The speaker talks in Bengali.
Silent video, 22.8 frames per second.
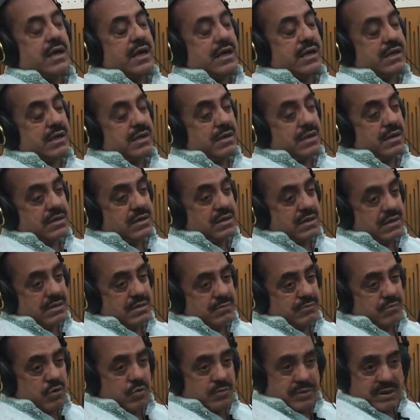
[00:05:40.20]
এটা
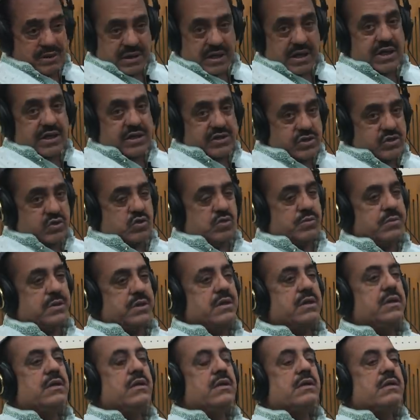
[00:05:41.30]
বোম্বেতে হিট ছবি
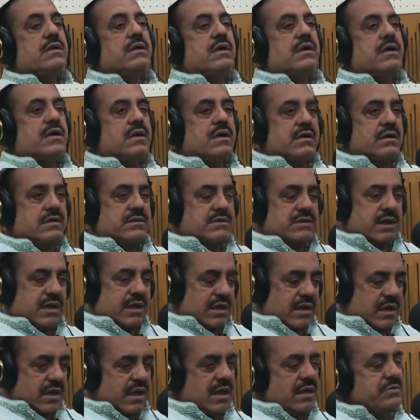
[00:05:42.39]

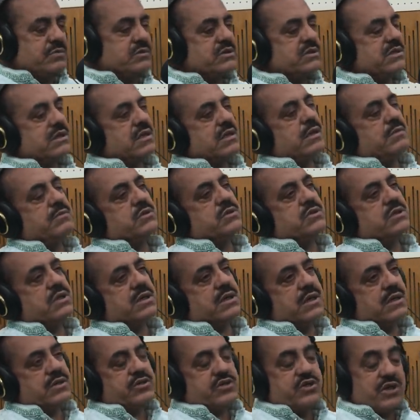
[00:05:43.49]
সেখানে কেমন সে কেমন
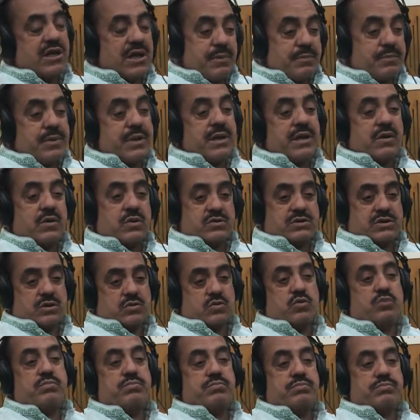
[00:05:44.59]
শিল্পীরা হচ্ছে
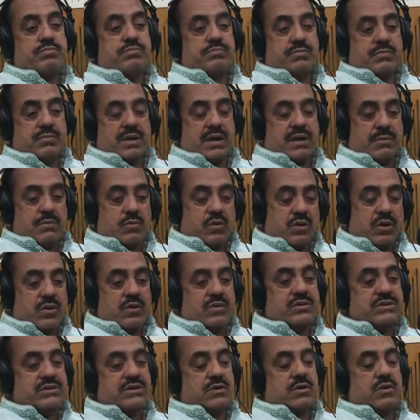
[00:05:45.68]
খুব মানে মনে
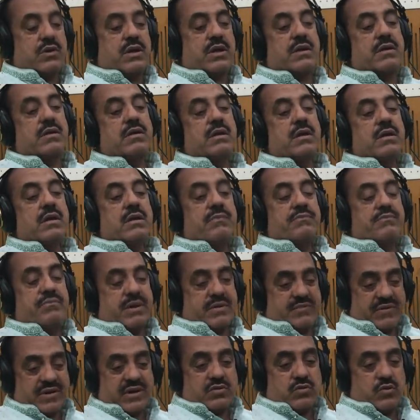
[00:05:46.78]
হয়েছে অনেক
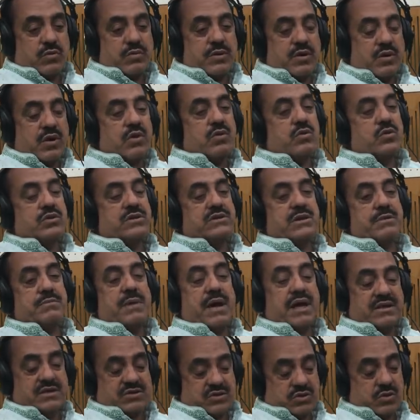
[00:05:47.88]
পারফেক্ট মানে অভিনয় করেছে
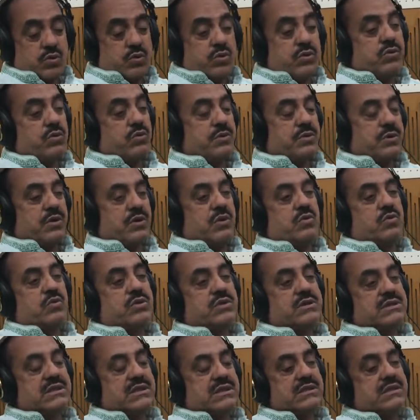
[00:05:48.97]
ম্যাচিউড অভিনয়
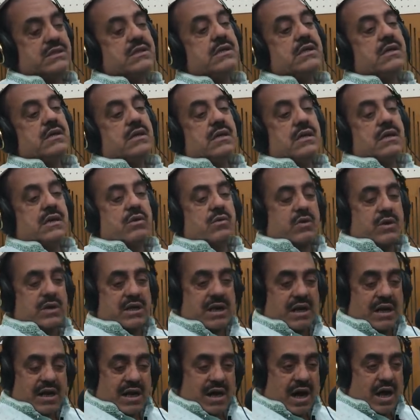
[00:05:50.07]
করেছে
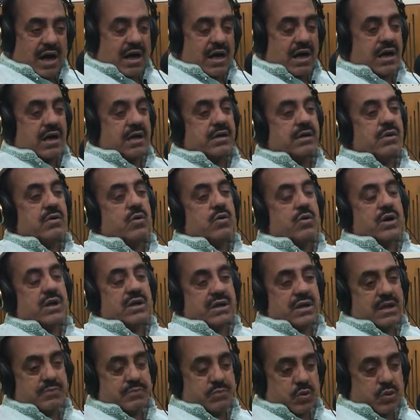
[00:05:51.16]
ওখানকার গান
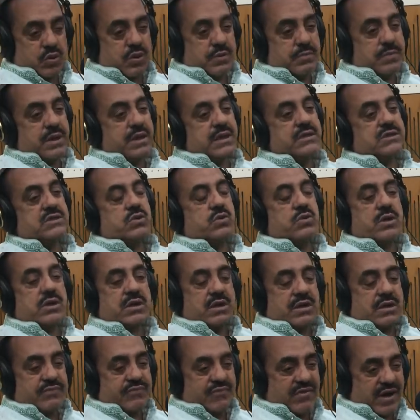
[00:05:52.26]
ওখানকার পরিবেশ
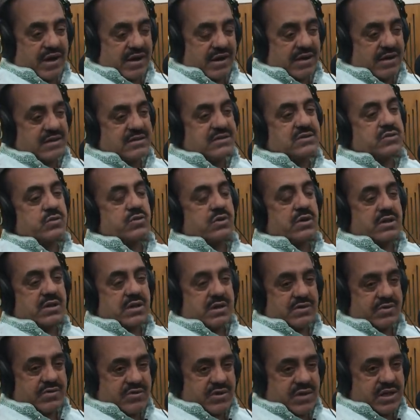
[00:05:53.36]
ওখানকার ফাইন্যান্স
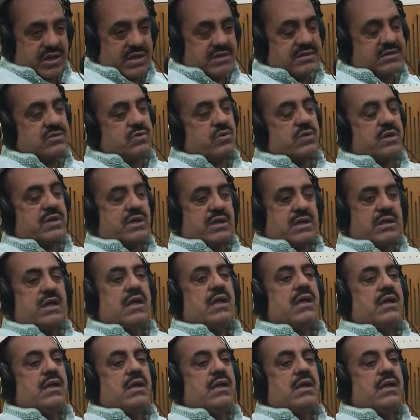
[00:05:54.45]
ওখানকার ড্রেস ওখানকার